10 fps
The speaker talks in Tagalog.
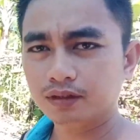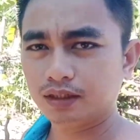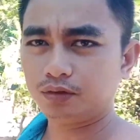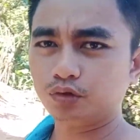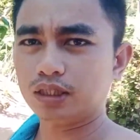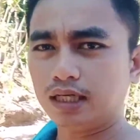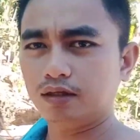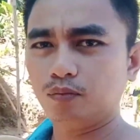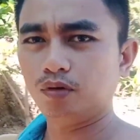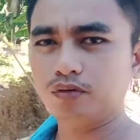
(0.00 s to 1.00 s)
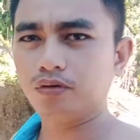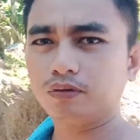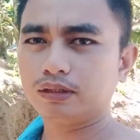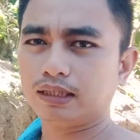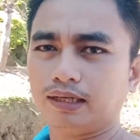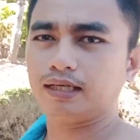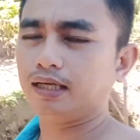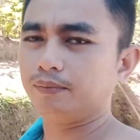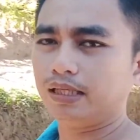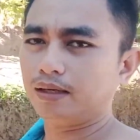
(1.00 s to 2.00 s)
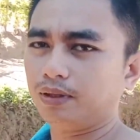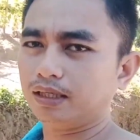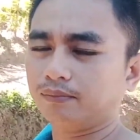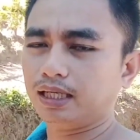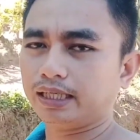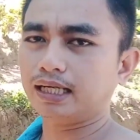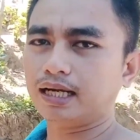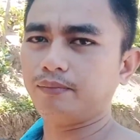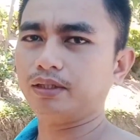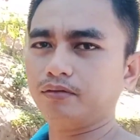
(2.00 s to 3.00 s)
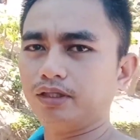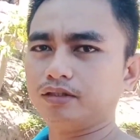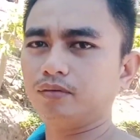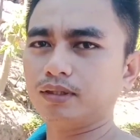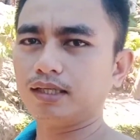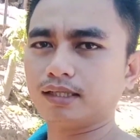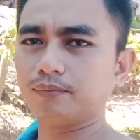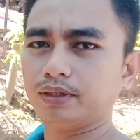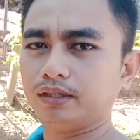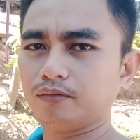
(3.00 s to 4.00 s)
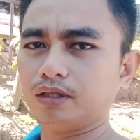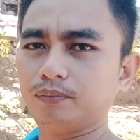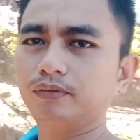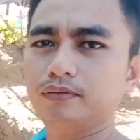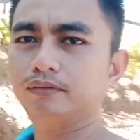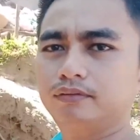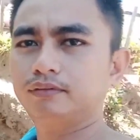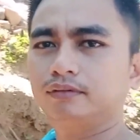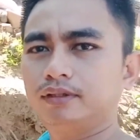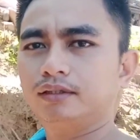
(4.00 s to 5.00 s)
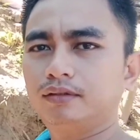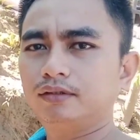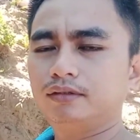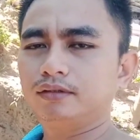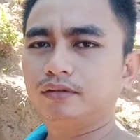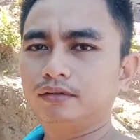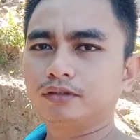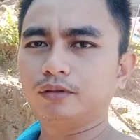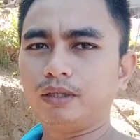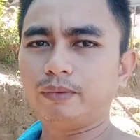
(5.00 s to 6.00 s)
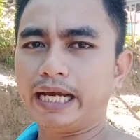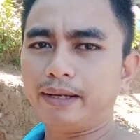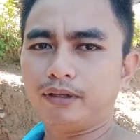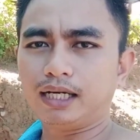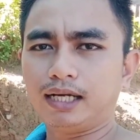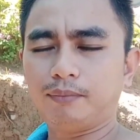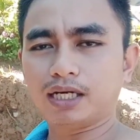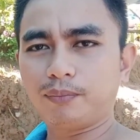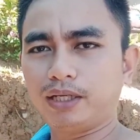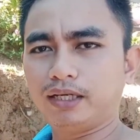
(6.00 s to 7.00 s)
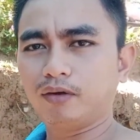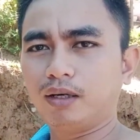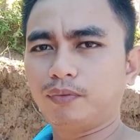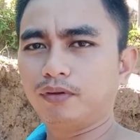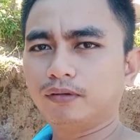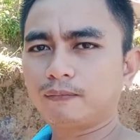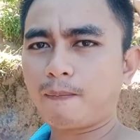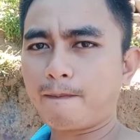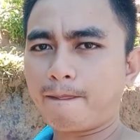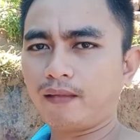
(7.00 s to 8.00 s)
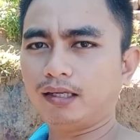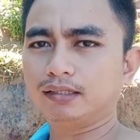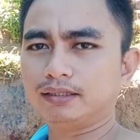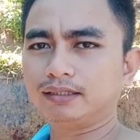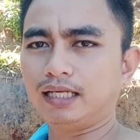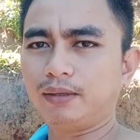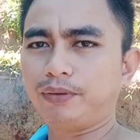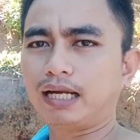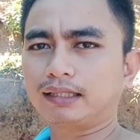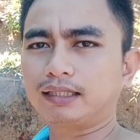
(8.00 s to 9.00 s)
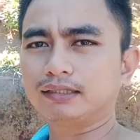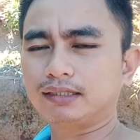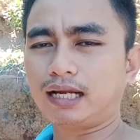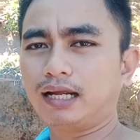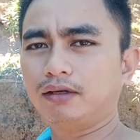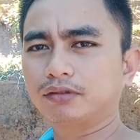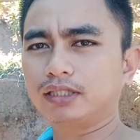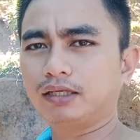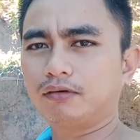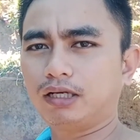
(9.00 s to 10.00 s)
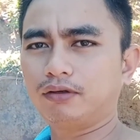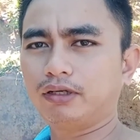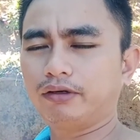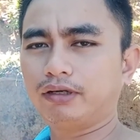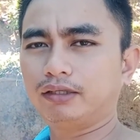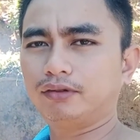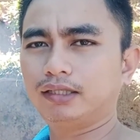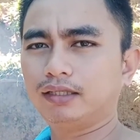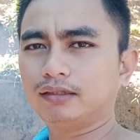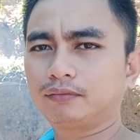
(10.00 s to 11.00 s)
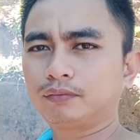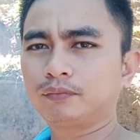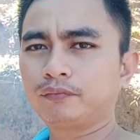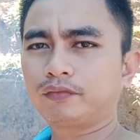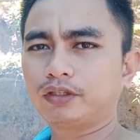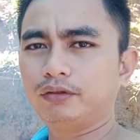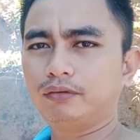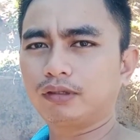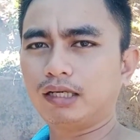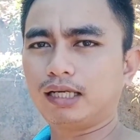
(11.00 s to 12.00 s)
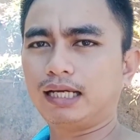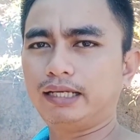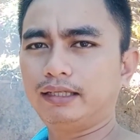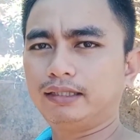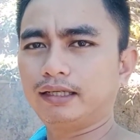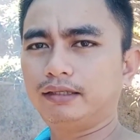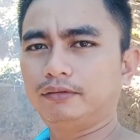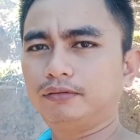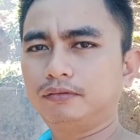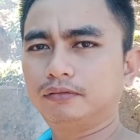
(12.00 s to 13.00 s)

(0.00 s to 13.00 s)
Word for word: Dito sa ano, bundok. Kaya binabalik-balikan namin to dito, mga kapiling wapo. Ano, ano? So mamaya, mga makapiling wapo, kasi ah, silipin natin si Nanay Lucy kung ano na yung ano niya yung kalagayan niya ngayon.